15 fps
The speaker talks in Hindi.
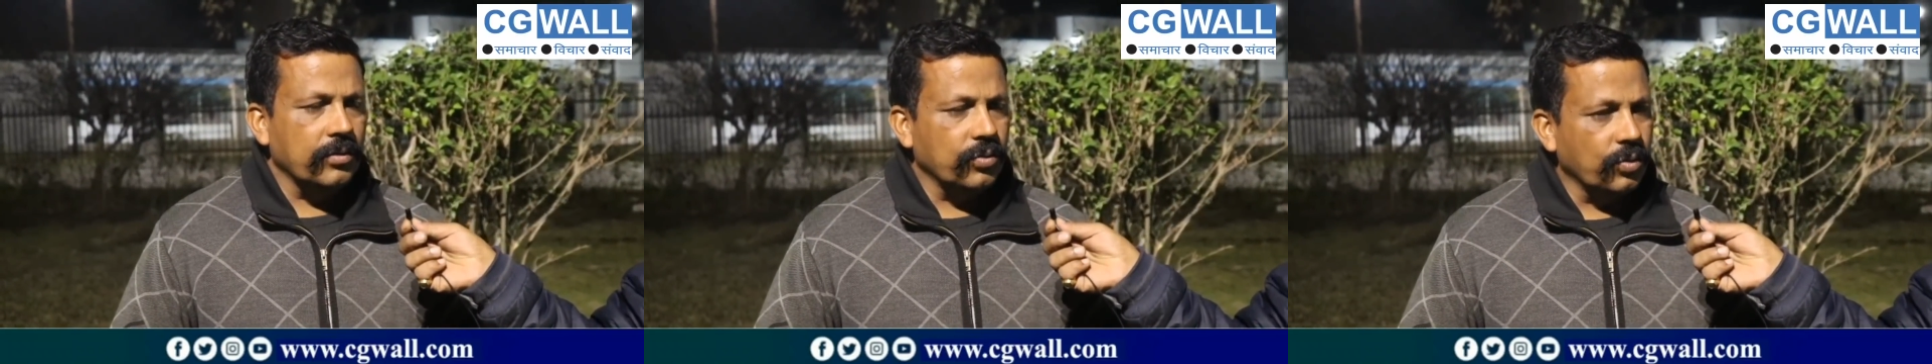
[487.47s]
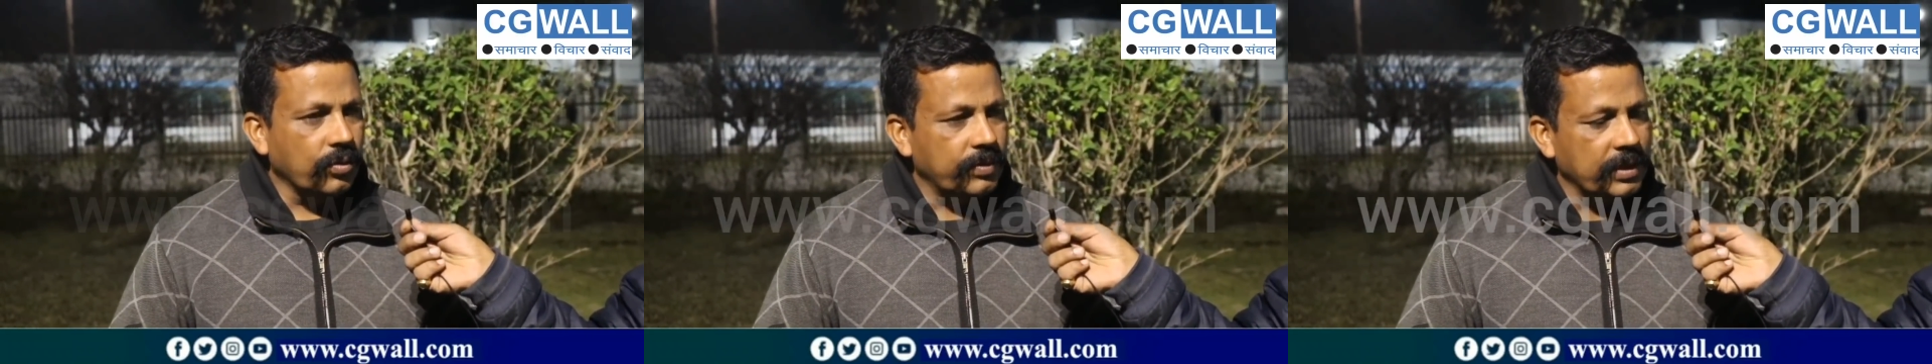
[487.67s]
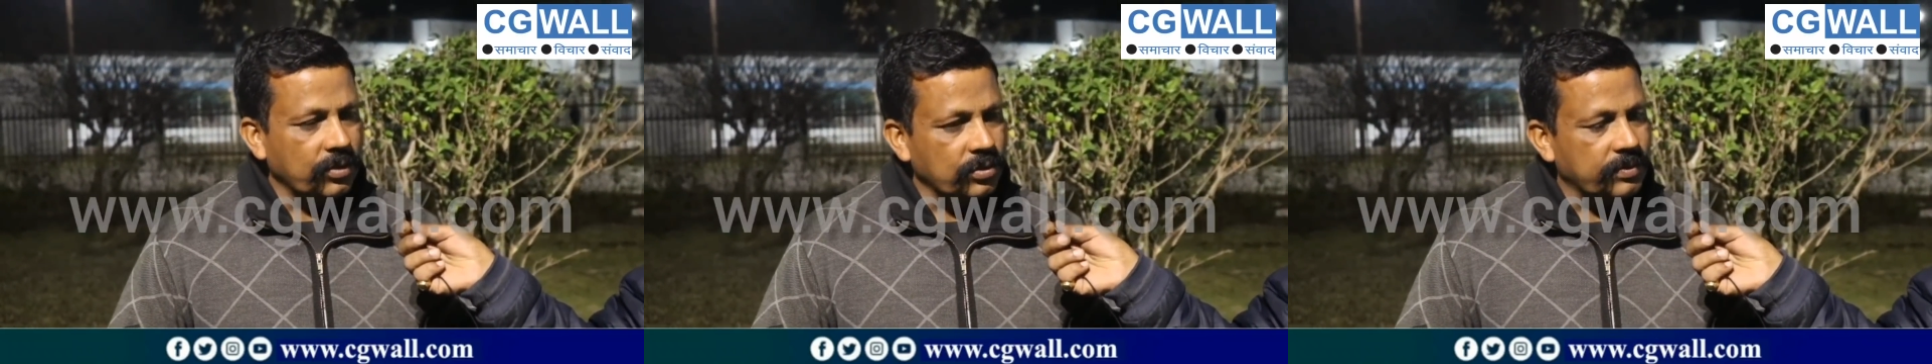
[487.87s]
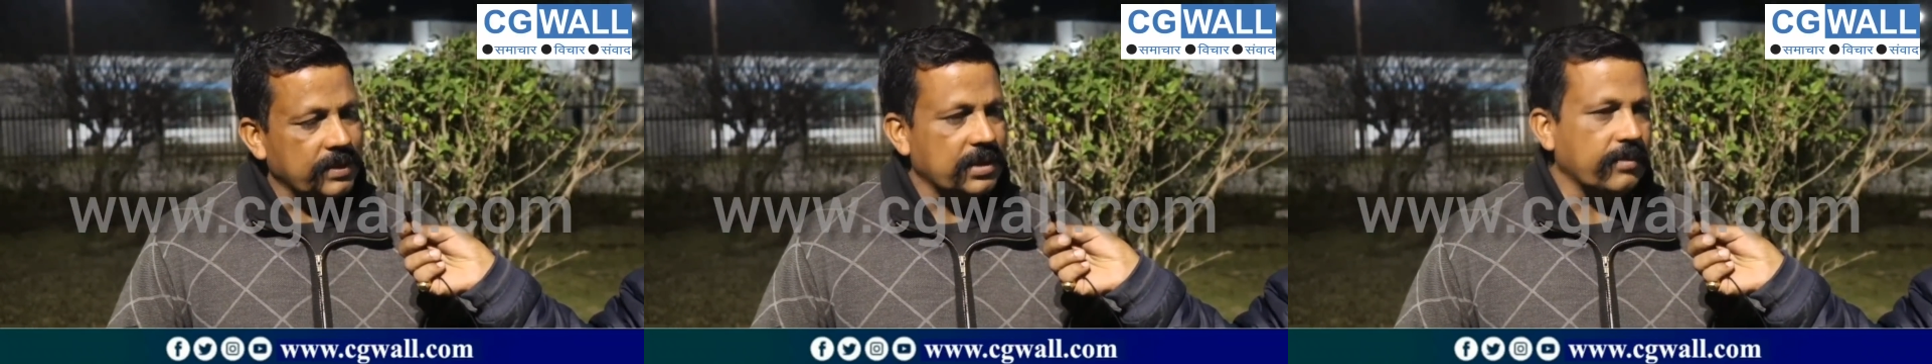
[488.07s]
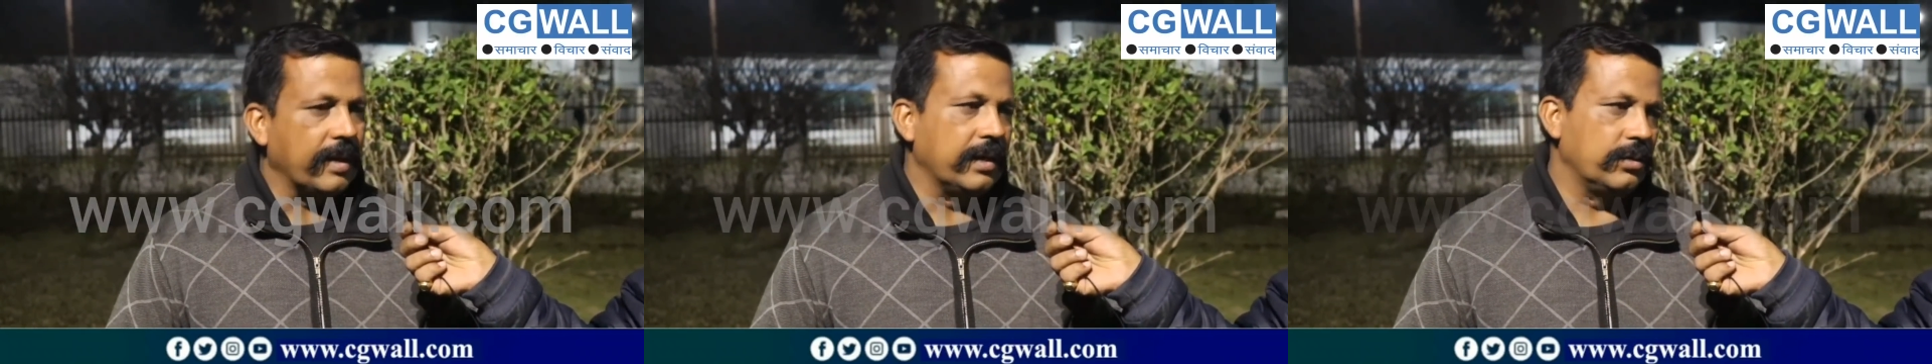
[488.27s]
वो भी
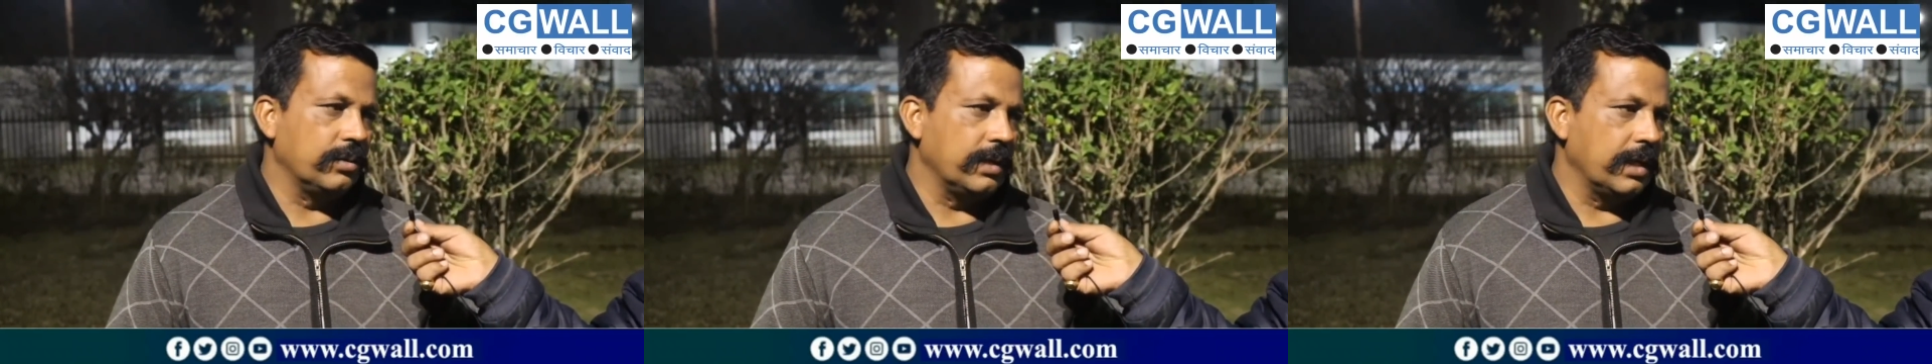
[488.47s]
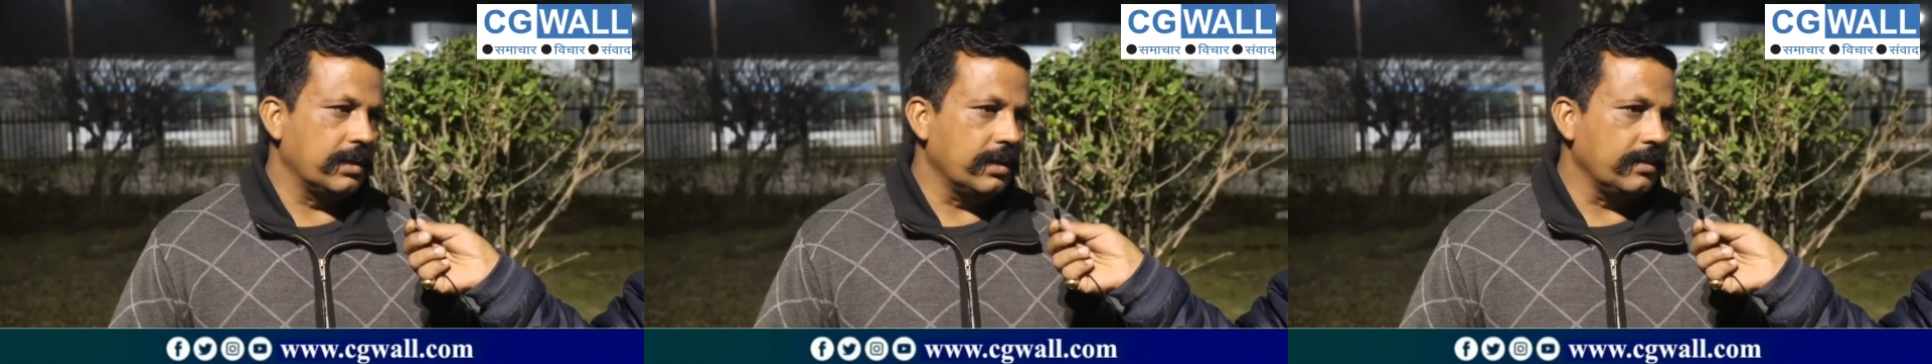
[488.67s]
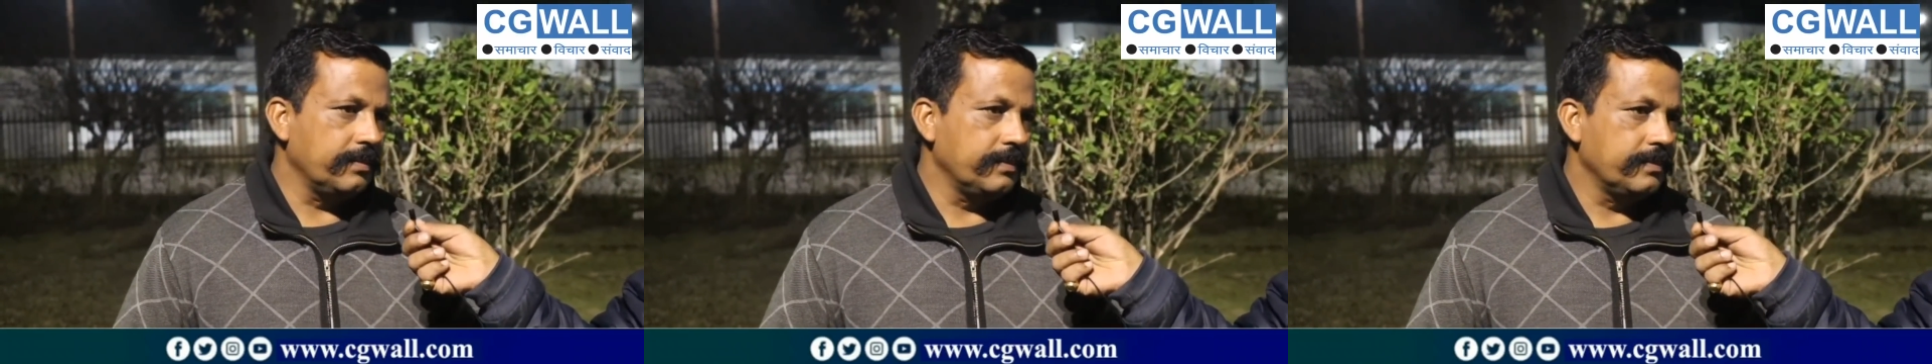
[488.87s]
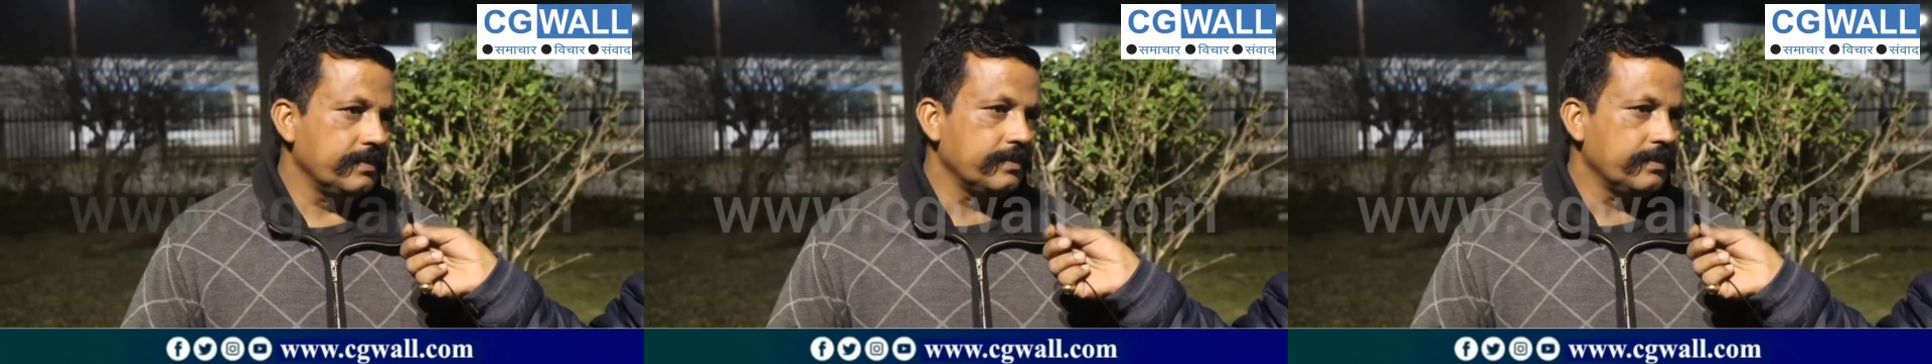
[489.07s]
उसमें समाहित हो जाता